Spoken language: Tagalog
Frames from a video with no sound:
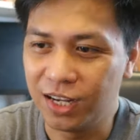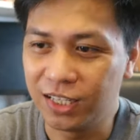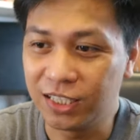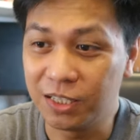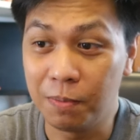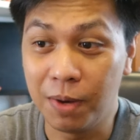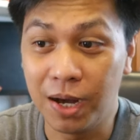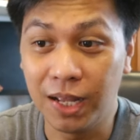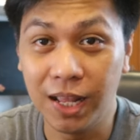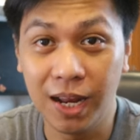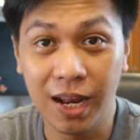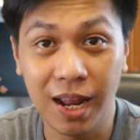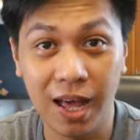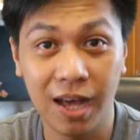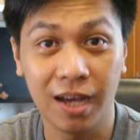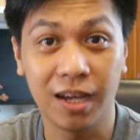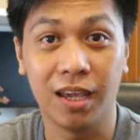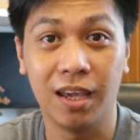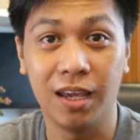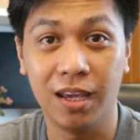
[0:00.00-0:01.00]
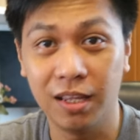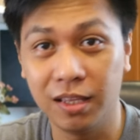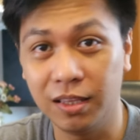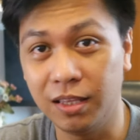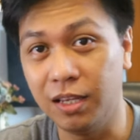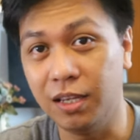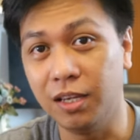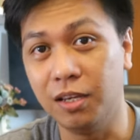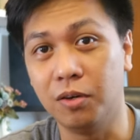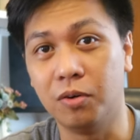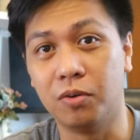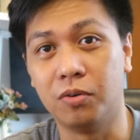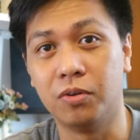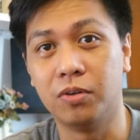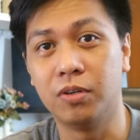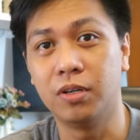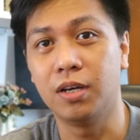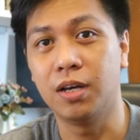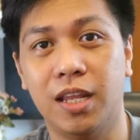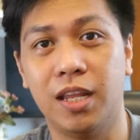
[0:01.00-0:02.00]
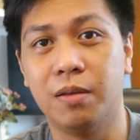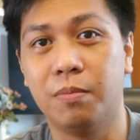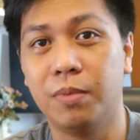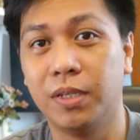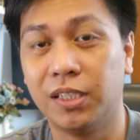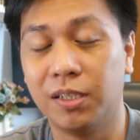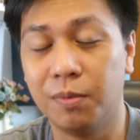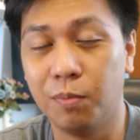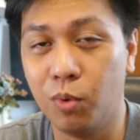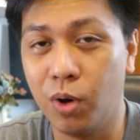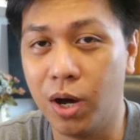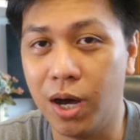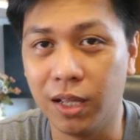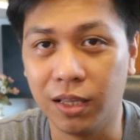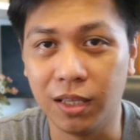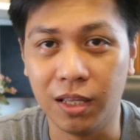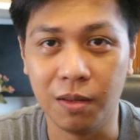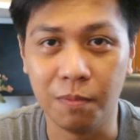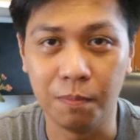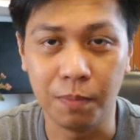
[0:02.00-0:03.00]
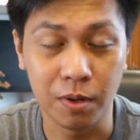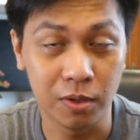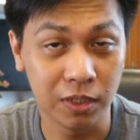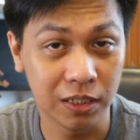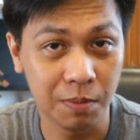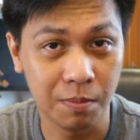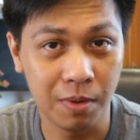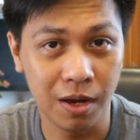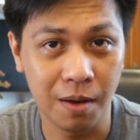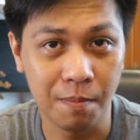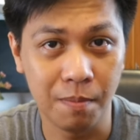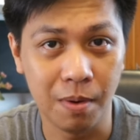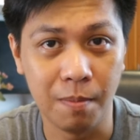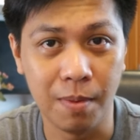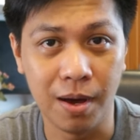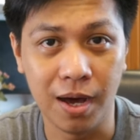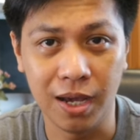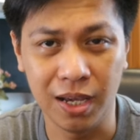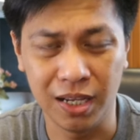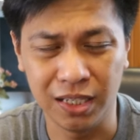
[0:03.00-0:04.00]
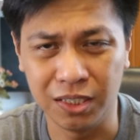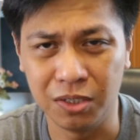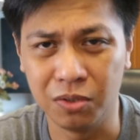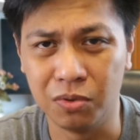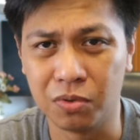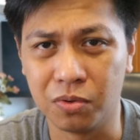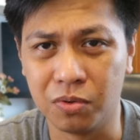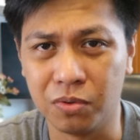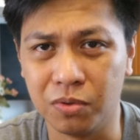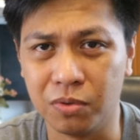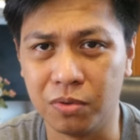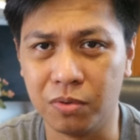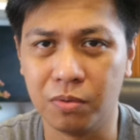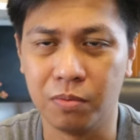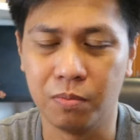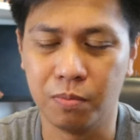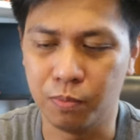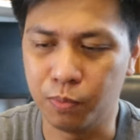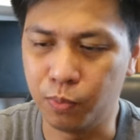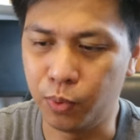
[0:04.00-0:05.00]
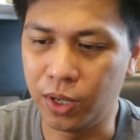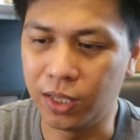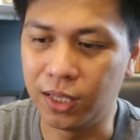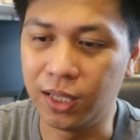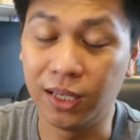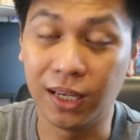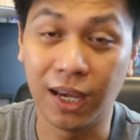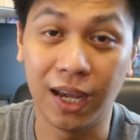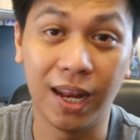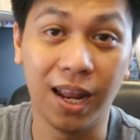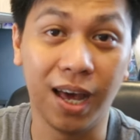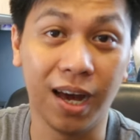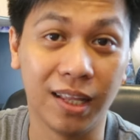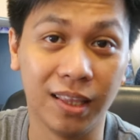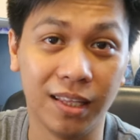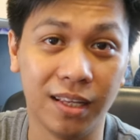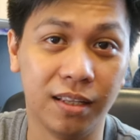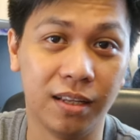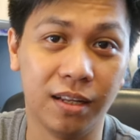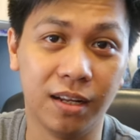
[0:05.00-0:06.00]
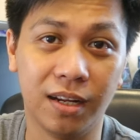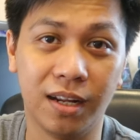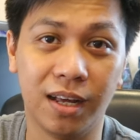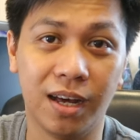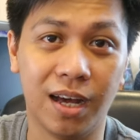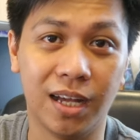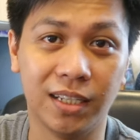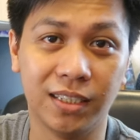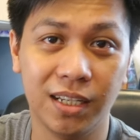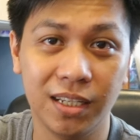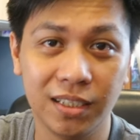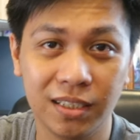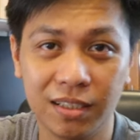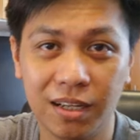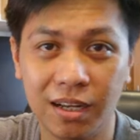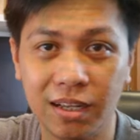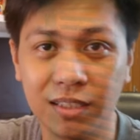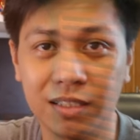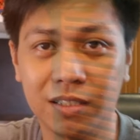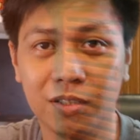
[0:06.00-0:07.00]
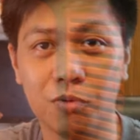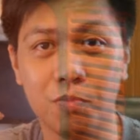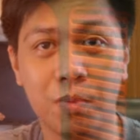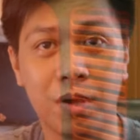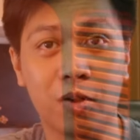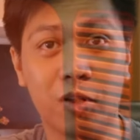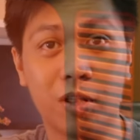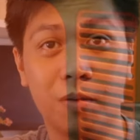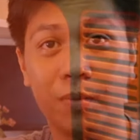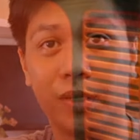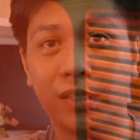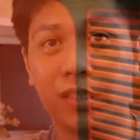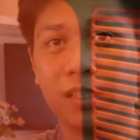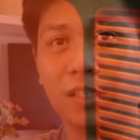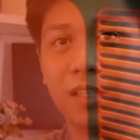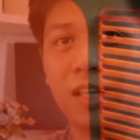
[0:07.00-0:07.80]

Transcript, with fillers: uh, sa mga lalaki, tingin ko, kaya naman siya buhatin. Pero sa mga babae, siguro pwedeng kailangan din nila ng assistance. So meron naman